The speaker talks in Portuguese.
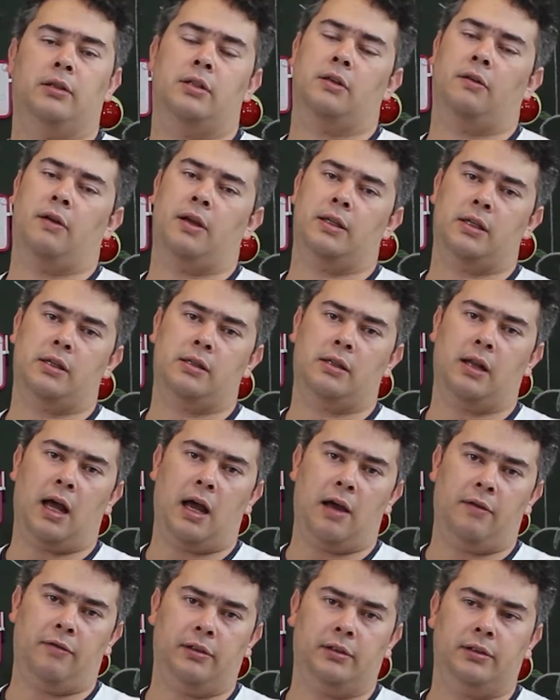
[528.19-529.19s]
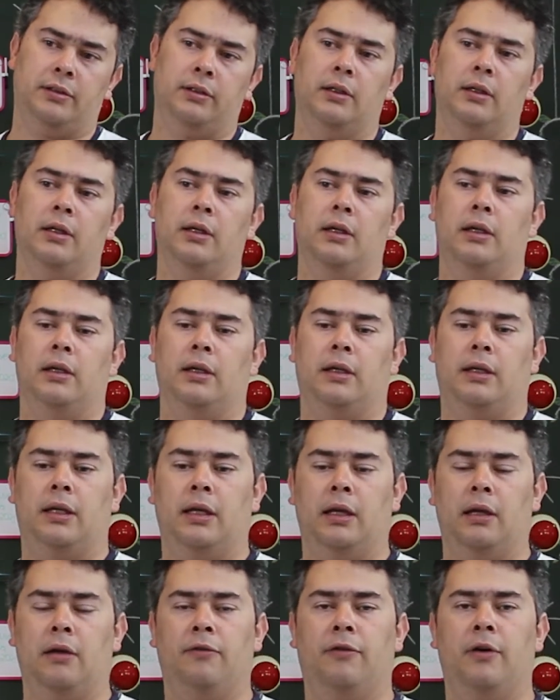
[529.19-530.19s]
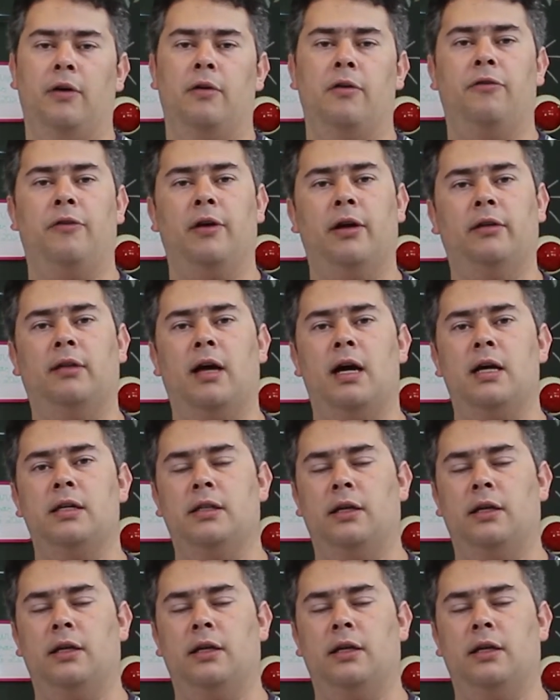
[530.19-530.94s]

São essas larvas que vão infectar